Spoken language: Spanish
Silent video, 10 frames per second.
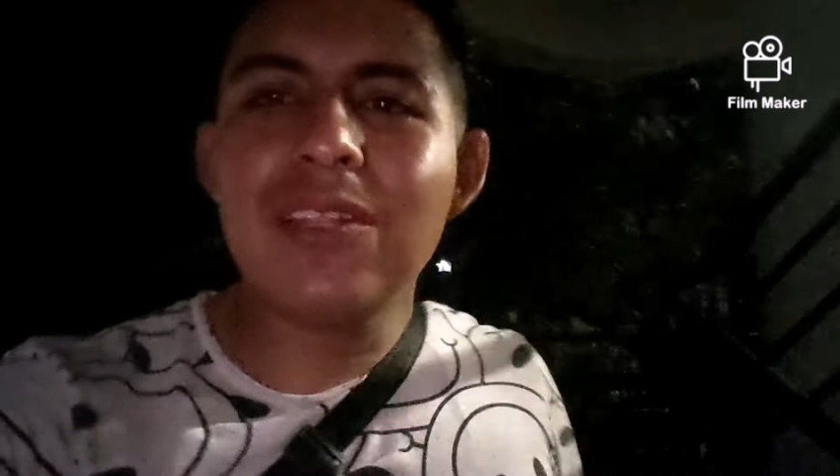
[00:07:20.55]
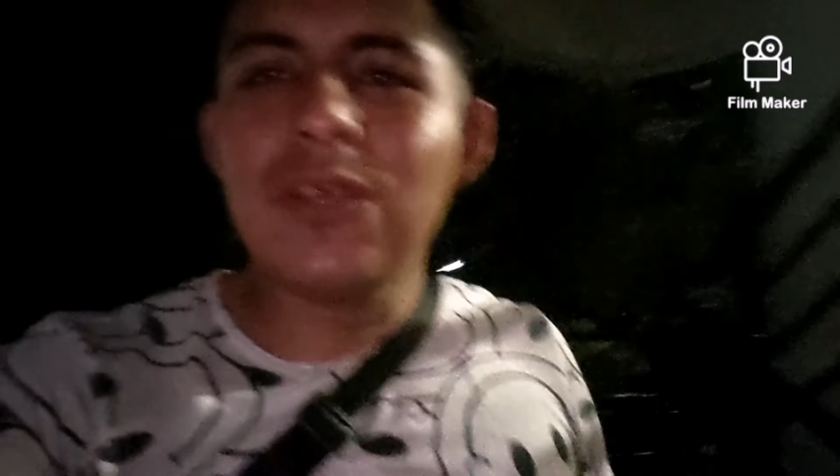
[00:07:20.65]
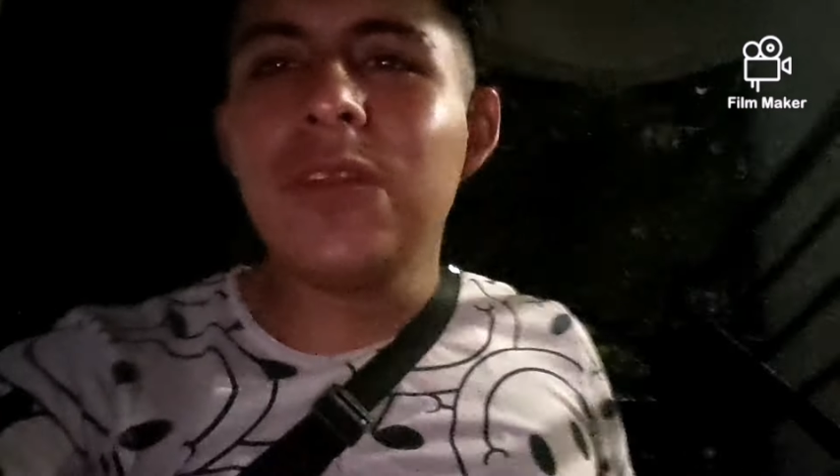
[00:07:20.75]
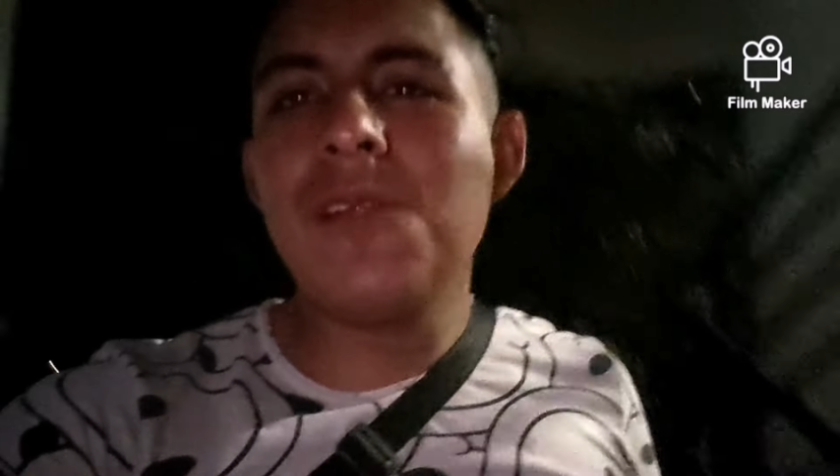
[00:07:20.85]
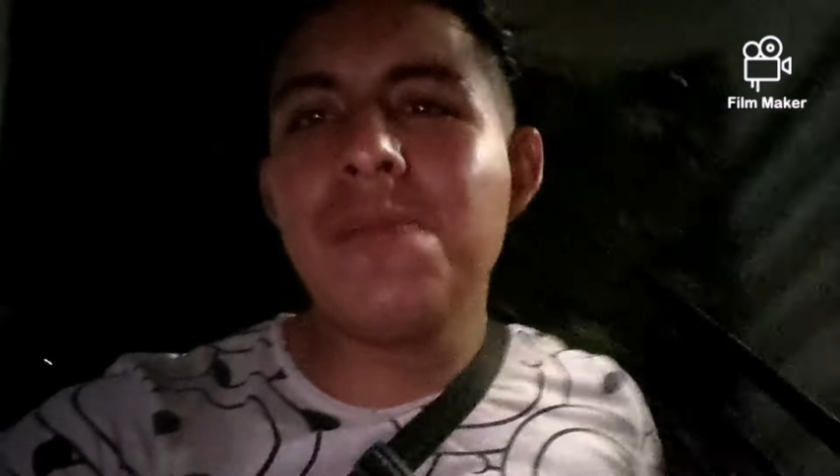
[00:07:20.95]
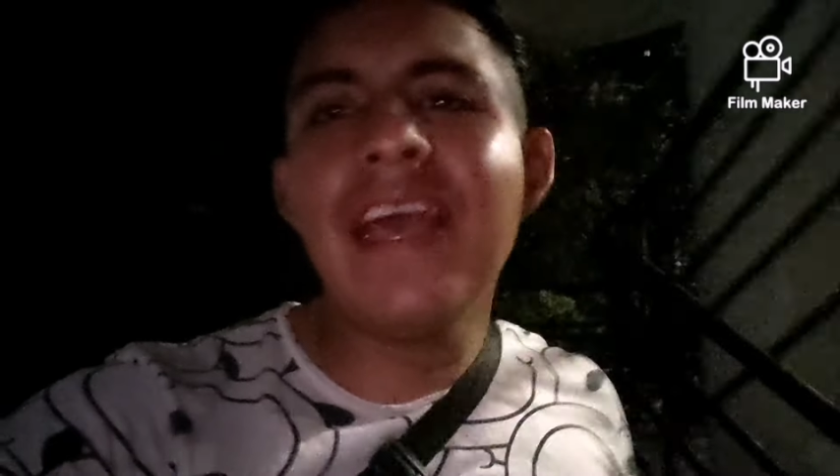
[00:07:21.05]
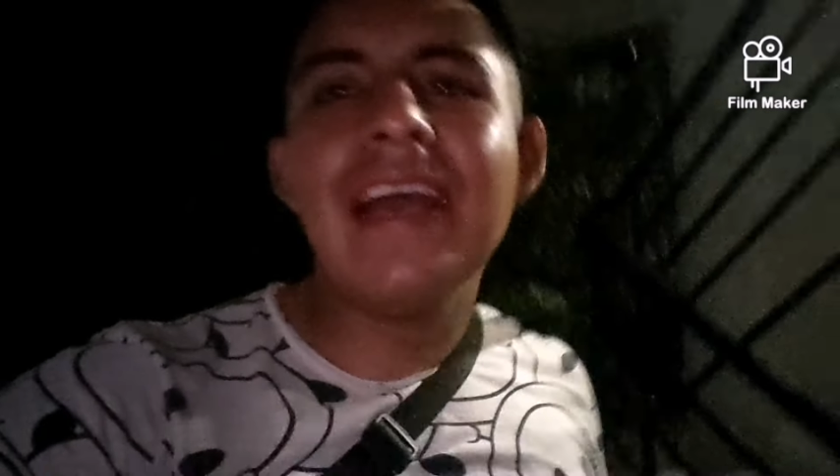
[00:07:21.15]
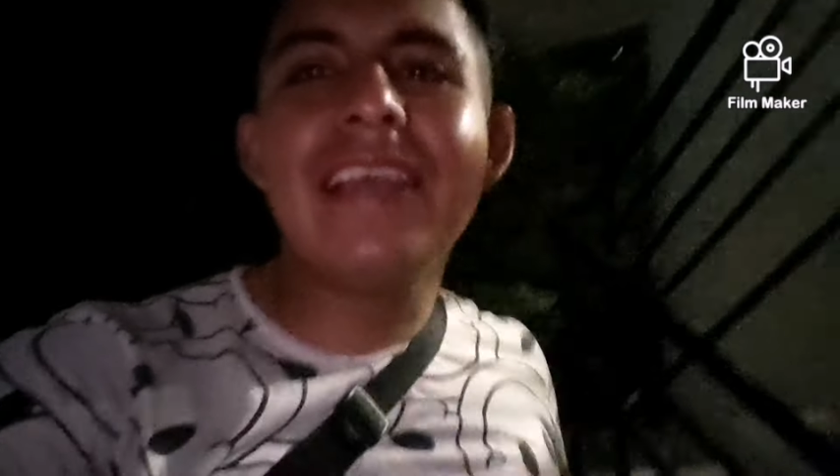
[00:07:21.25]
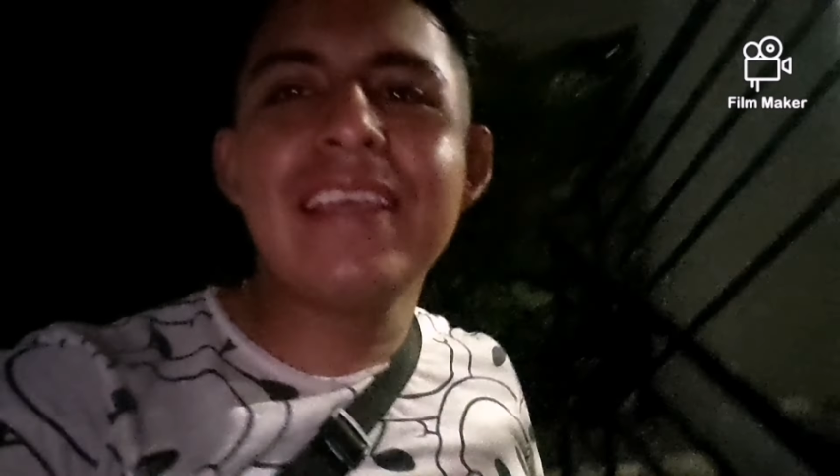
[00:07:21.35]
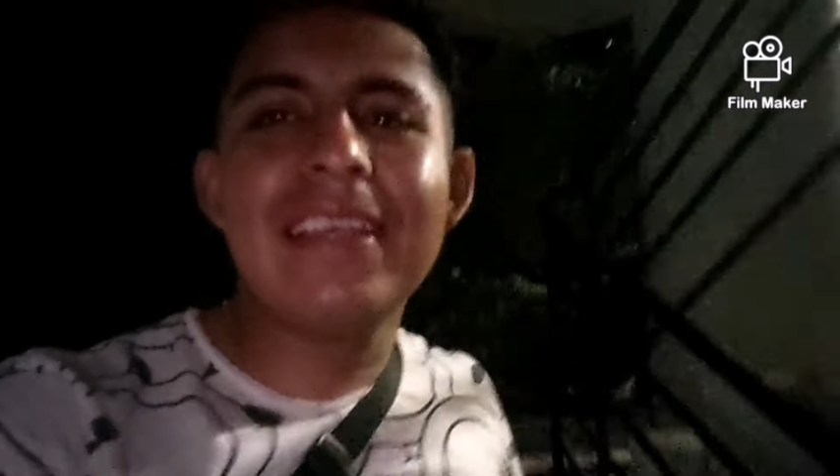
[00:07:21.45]
Vale la
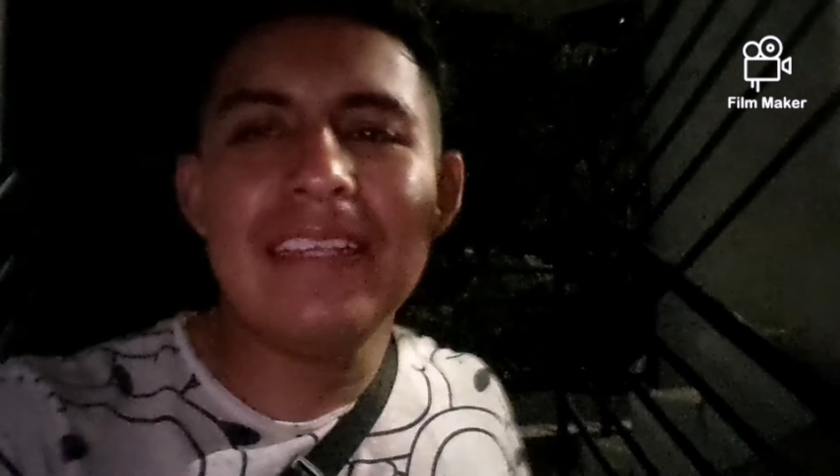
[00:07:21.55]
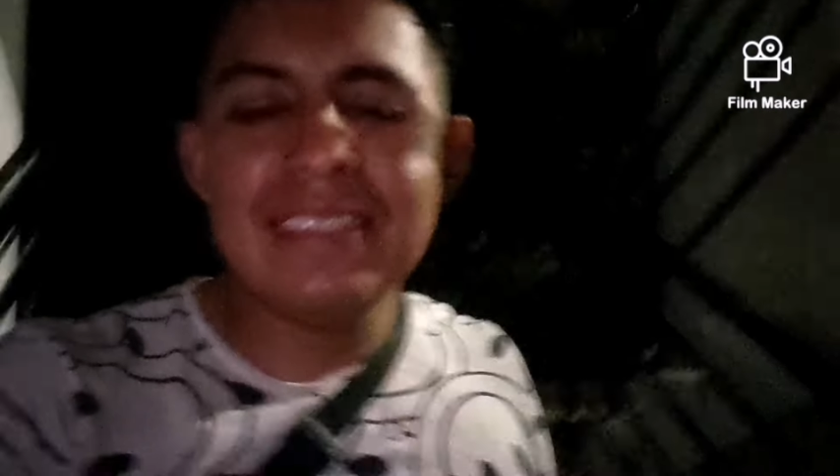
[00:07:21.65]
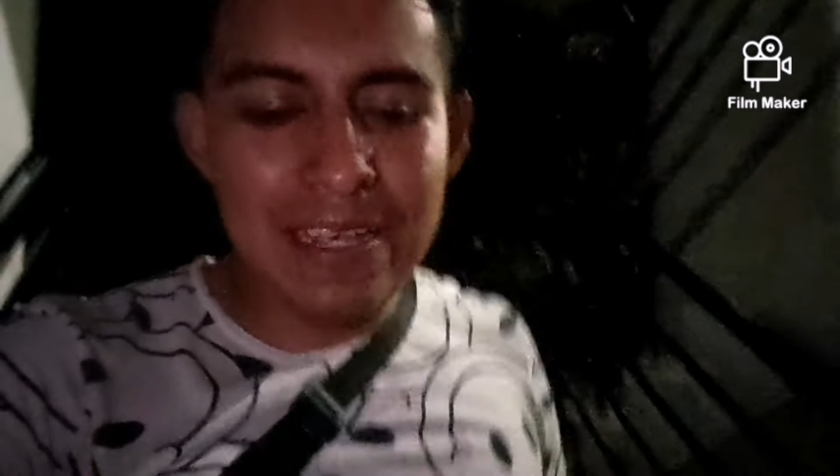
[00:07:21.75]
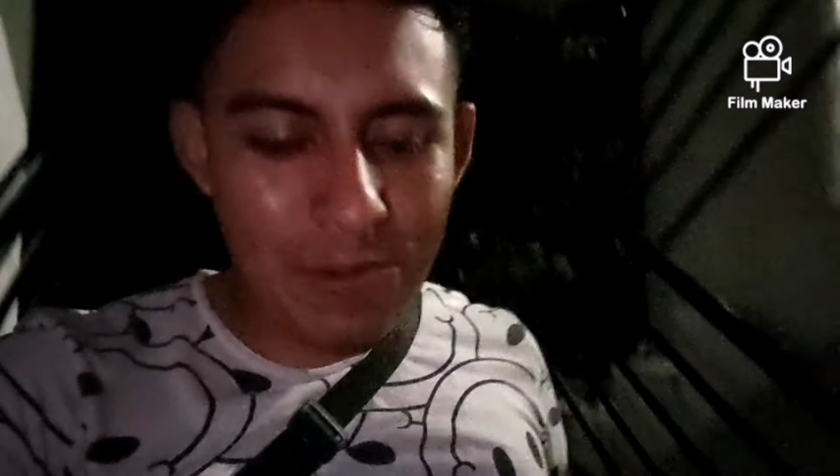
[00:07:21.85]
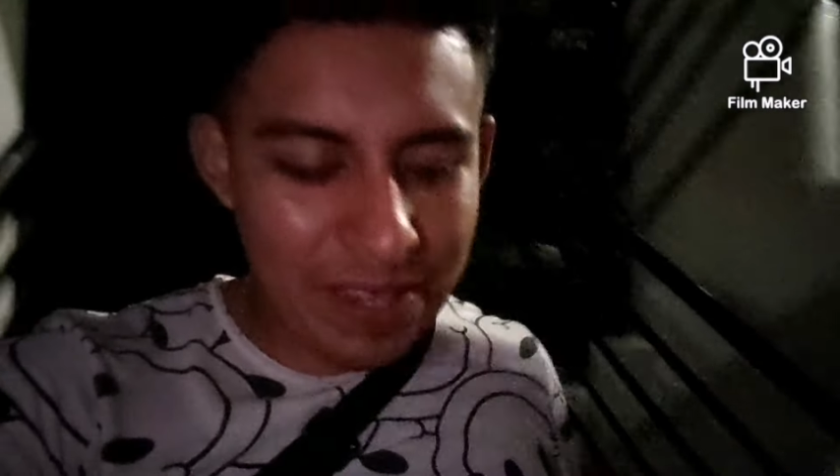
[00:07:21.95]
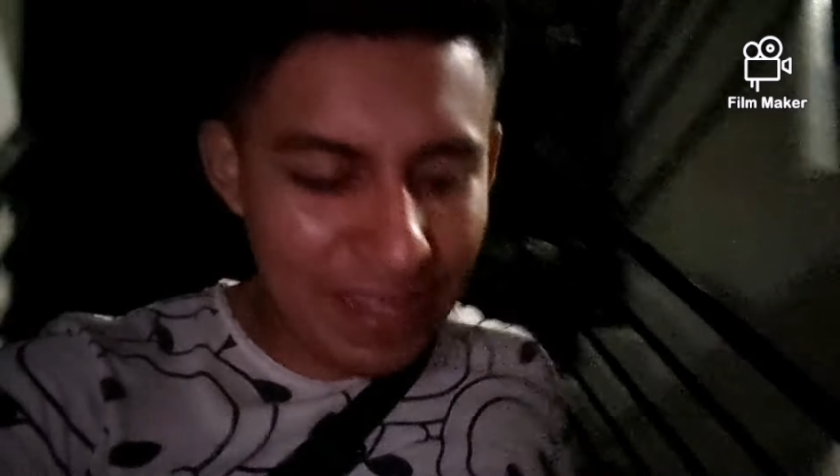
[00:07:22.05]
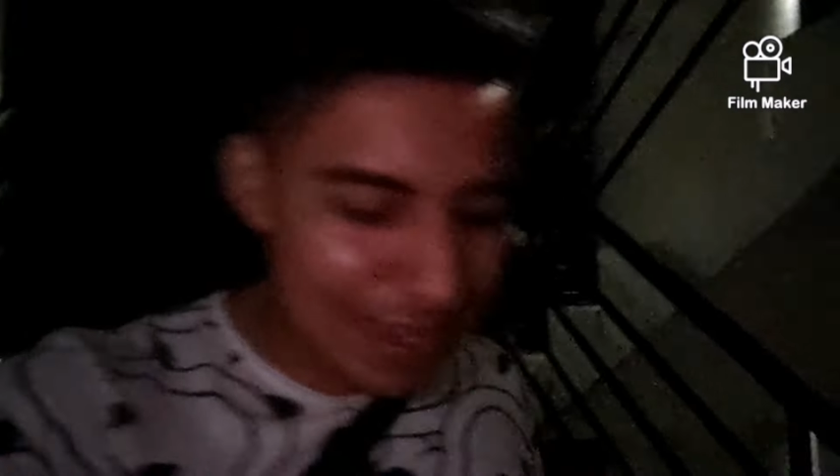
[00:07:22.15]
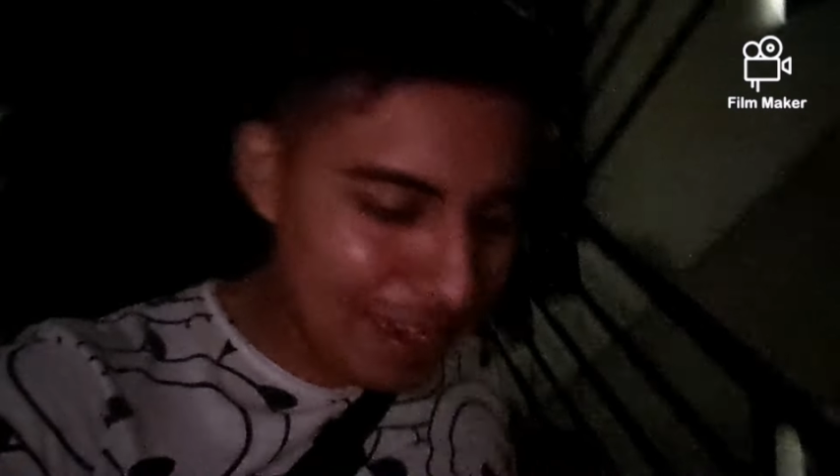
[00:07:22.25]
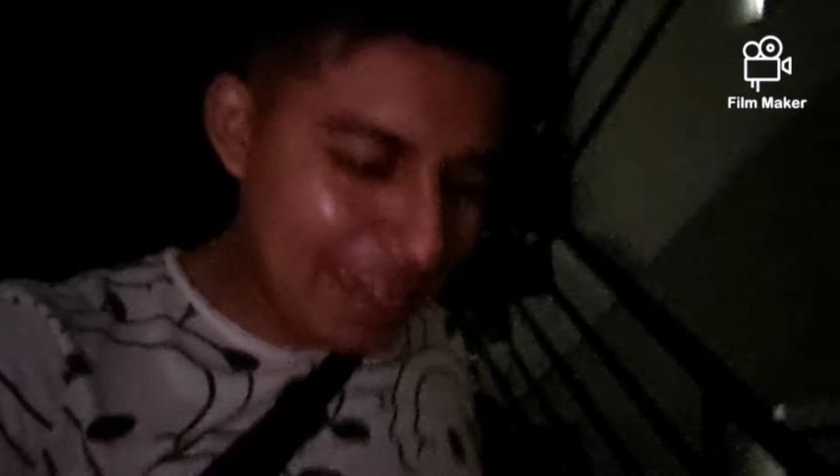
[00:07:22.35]
pena todo el viaje